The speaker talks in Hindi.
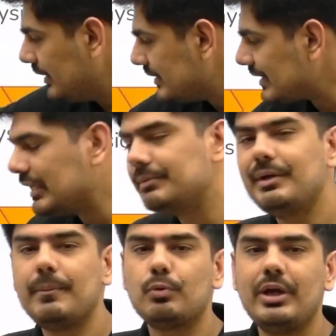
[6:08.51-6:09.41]
साथ में
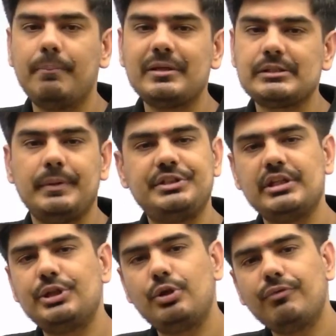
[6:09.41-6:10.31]
आपको यहाँ पर स्पेशल
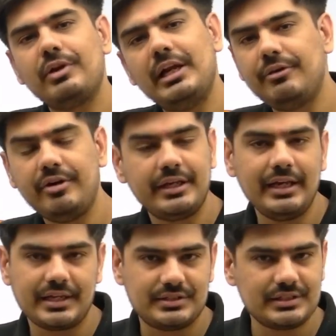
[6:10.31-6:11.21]
थ्योरी ऑफ रिलेटिविटी के
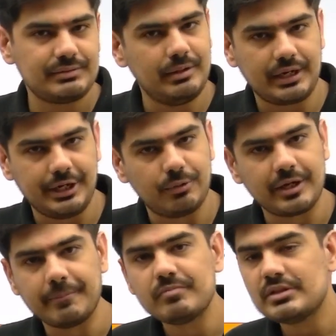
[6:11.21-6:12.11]
लेक्चर्स मिल रहे होंगे
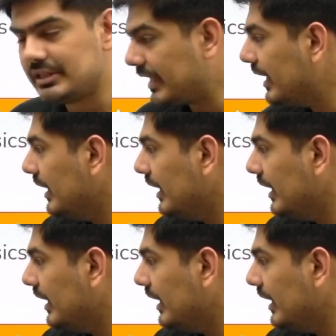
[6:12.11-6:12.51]
ठीक है